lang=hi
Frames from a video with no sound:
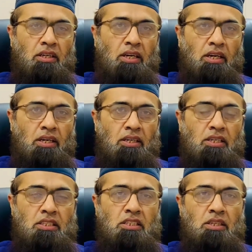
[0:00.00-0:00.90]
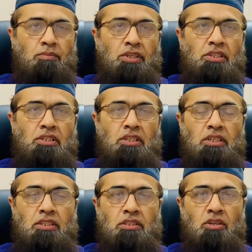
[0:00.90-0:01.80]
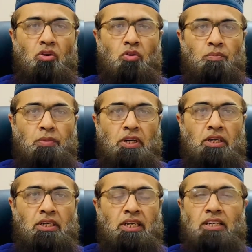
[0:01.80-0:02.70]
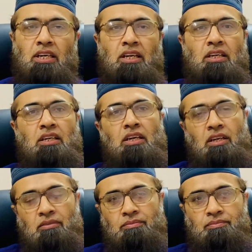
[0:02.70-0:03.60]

कि किसी भी चीज़ के ऊपर टिकना नहीं है